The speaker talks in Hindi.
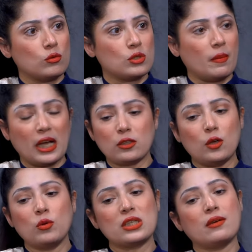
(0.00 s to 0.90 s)
उनसे बात कर
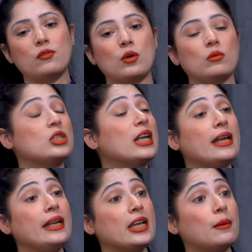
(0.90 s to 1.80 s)
लूँगा सब उसने
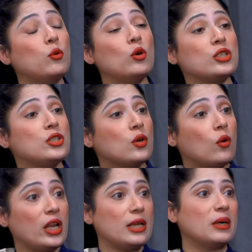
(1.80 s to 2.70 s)
कहा नहीं अबू किसी
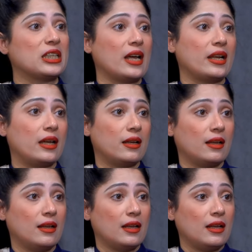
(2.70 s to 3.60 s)
को नहीं बताना है
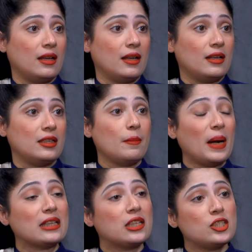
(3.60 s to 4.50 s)
ये
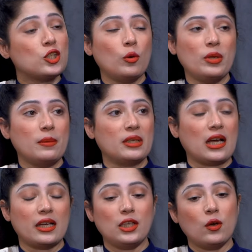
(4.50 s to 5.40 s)
बात किसी को भी नहीं
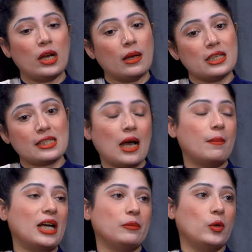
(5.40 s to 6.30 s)
बतानी है और हाँ,
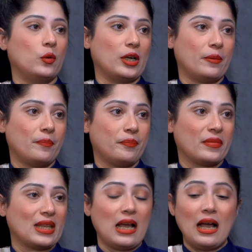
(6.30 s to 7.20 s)
इस्लामाबाद में होगा
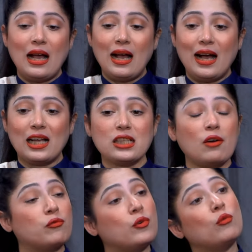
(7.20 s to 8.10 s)
अच्छा
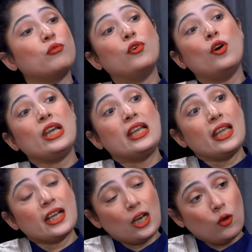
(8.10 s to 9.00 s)
वो
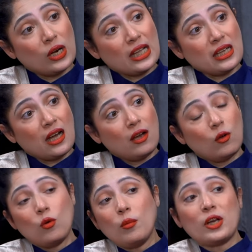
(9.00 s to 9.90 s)
इनलीगल हो रहा था
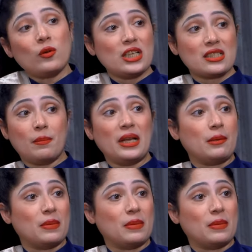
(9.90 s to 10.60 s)
उमर को ये सब नहीं